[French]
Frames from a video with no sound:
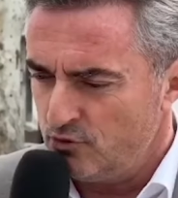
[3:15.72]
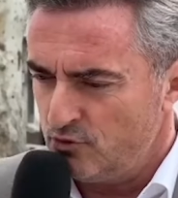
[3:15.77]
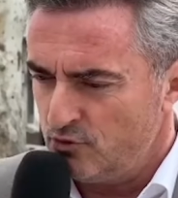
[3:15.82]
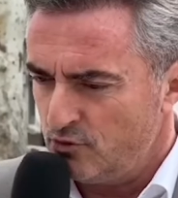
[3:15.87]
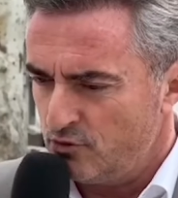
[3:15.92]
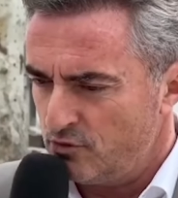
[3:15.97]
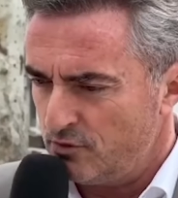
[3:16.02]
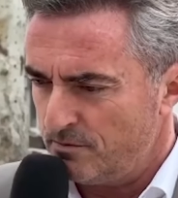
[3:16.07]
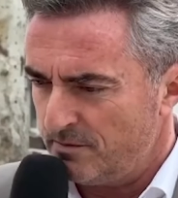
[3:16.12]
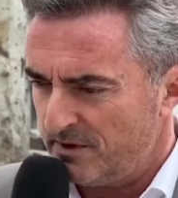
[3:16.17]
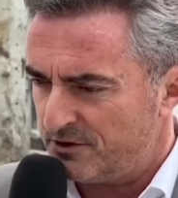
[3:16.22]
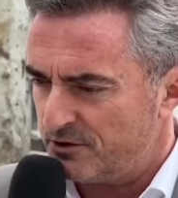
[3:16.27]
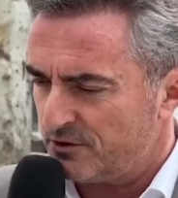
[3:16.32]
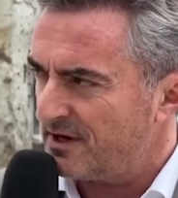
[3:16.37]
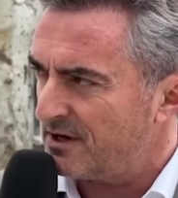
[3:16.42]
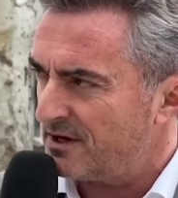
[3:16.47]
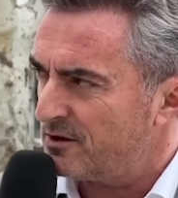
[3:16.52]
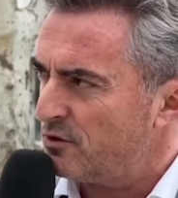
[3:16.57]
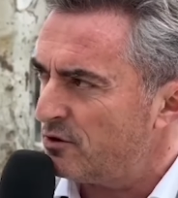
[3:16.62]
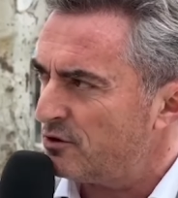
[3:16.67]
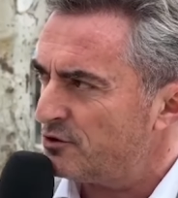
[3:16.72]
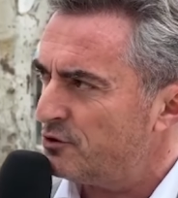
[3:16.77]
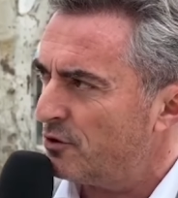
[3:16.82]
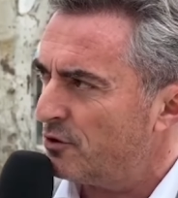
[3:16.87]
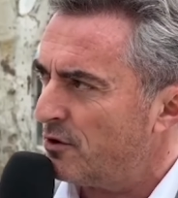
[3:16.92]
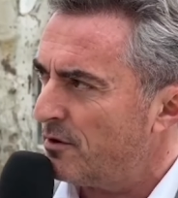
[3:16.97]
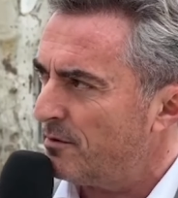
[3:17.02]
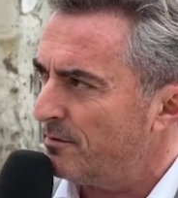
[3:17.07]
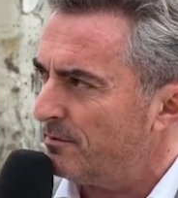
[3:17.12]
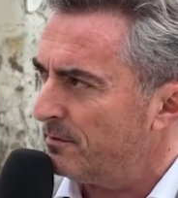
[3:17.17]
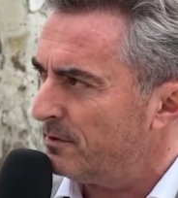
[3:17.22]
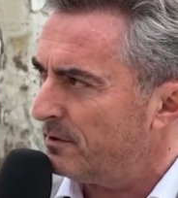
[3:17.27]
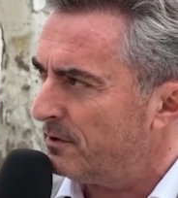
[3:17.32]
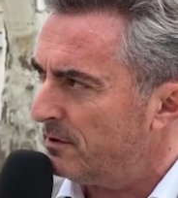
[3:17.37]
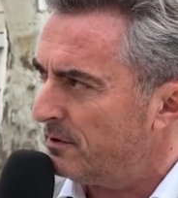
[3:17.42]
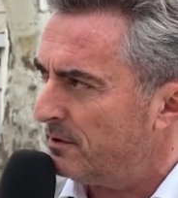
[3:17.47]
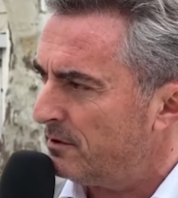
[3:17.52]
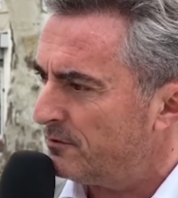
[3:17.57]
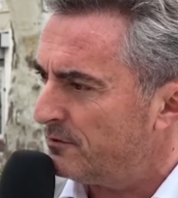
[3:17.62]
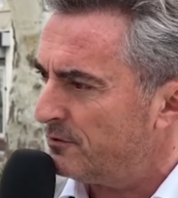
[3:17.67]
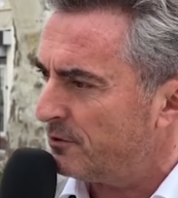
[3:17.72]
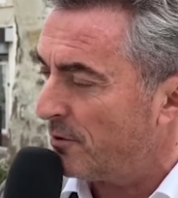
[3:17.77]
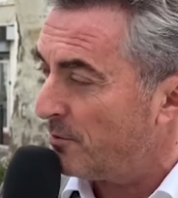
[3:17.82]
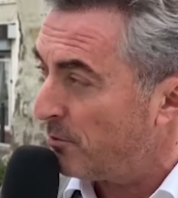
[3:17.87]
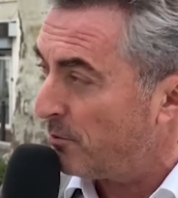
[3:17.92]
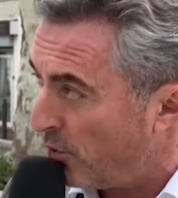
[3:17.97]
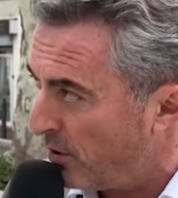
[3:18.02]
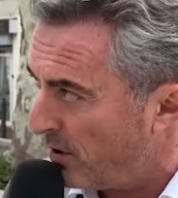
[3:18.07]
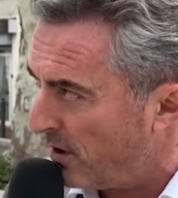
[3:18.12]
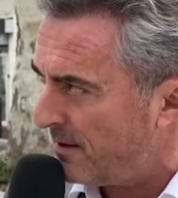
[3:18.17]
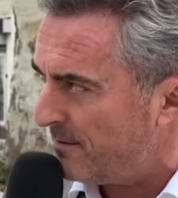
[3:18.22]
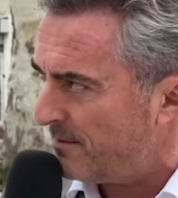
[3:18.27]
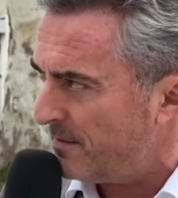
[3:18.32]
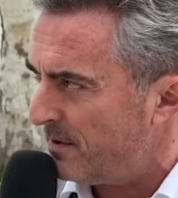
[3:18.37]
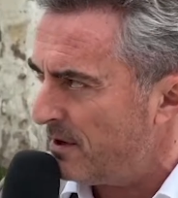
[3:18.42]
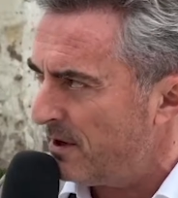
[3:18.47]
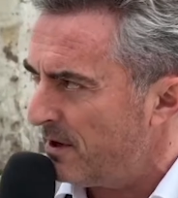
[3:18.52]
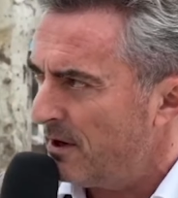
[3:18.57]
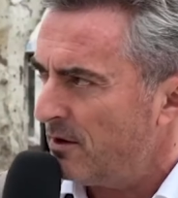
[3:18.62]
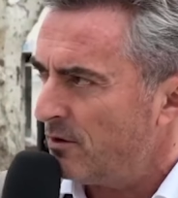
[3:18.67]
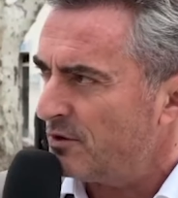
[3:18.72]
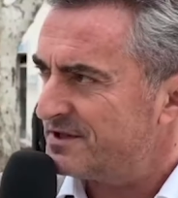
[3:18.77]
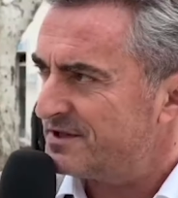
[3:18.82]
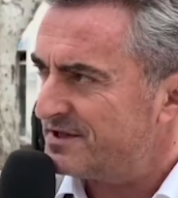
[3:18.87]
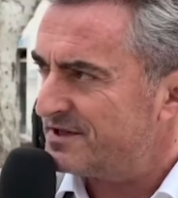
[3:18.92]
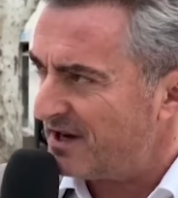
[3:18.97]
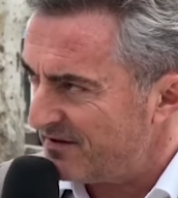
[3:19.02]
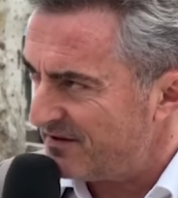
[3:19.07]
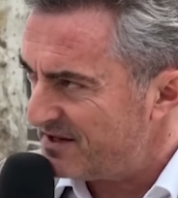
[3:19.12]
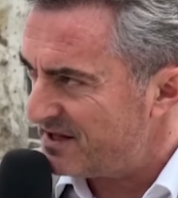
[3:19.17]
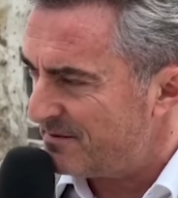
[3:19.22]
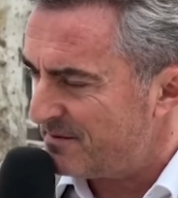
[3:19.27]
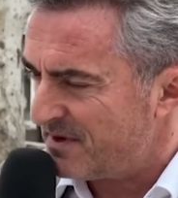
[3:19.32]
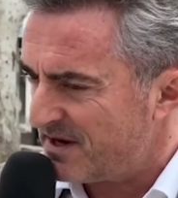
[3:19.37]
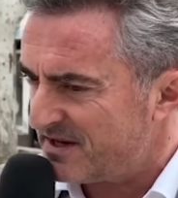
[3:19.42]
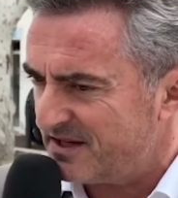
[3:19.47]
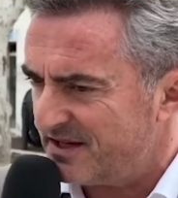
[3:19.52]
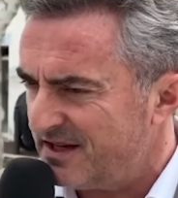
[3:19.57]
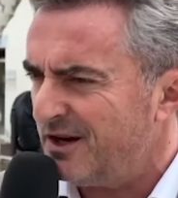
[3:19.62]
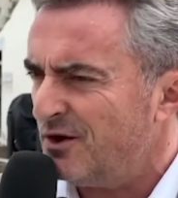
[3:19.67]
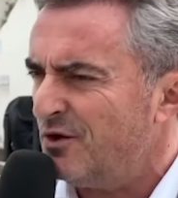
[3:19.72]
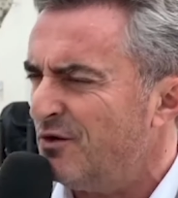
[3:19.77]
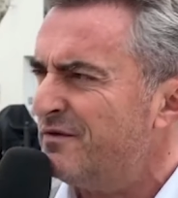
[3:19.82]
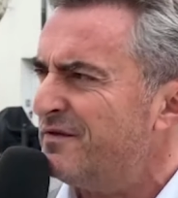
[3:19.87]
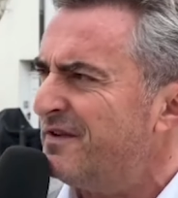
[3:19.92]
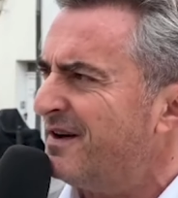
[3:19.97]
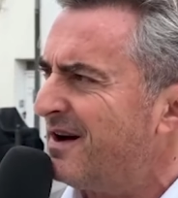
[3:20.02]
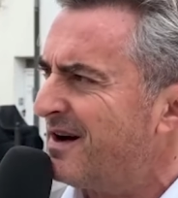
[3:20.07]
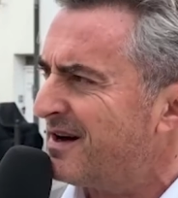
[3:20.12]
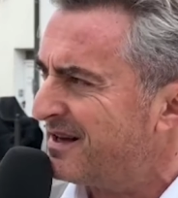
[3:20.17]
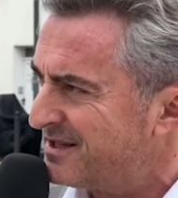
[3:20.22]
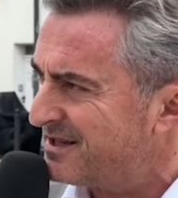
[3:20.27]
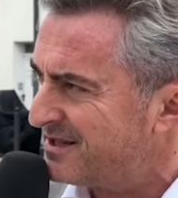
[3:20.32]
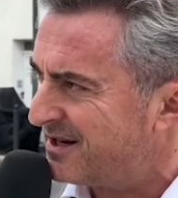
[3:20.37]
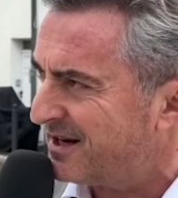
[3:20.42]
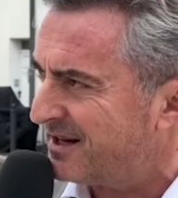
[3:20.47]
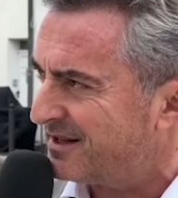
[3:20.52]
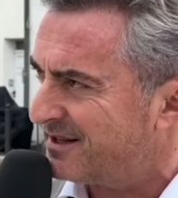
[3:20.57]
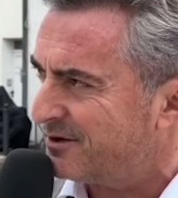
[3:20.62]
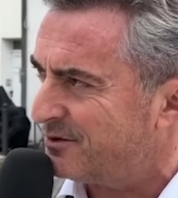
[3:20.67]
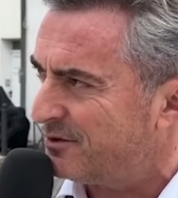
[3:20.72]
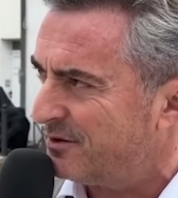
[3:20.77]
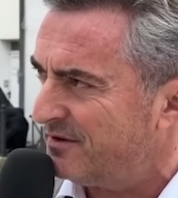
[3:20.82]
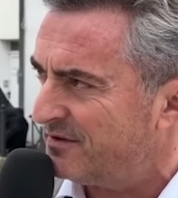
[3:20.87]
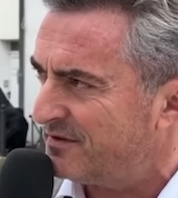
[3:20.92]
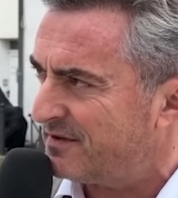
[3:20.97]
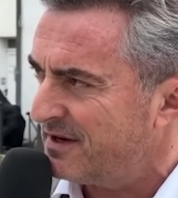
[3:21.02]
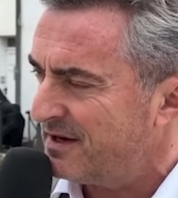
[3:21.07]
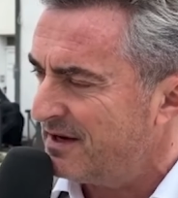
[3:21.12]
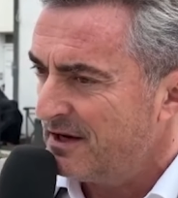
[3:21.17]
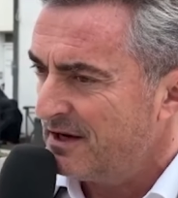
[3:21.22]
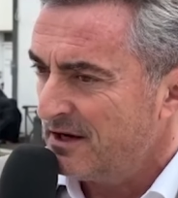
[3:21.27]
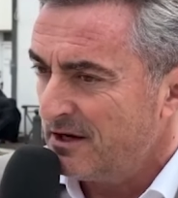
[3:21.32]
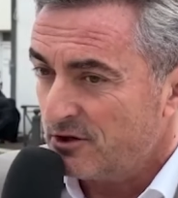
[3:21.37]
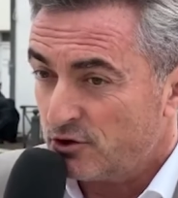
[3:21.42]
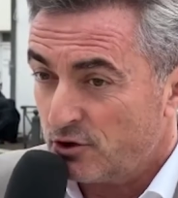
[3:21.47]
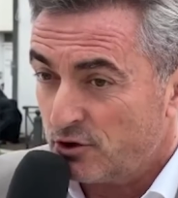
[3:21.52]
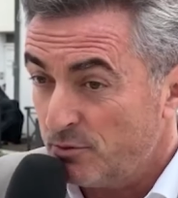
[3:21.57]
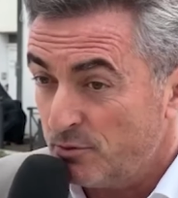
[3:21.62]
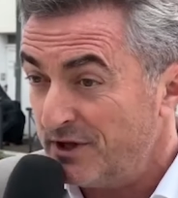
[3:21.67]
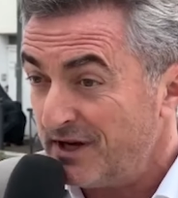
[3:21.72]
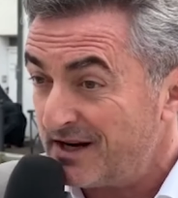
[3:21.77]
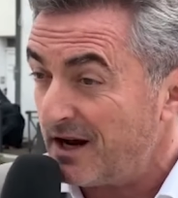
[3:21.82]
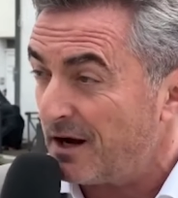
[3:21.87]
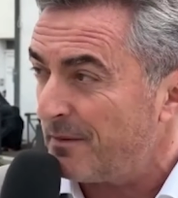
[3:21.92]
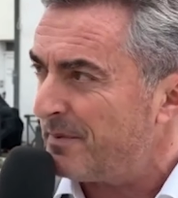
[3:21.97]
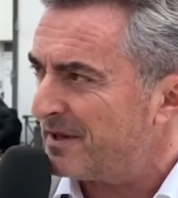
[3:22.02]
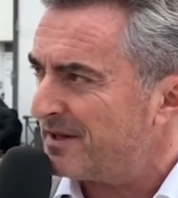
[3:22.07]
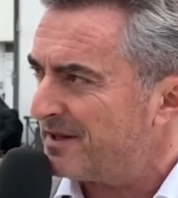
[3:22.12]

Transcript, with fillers: nous mettions d'accord sur, un, euh, sur un programme au service des Marseillais. Et on verra qui sera la tête de liste. Je ne me déclare pas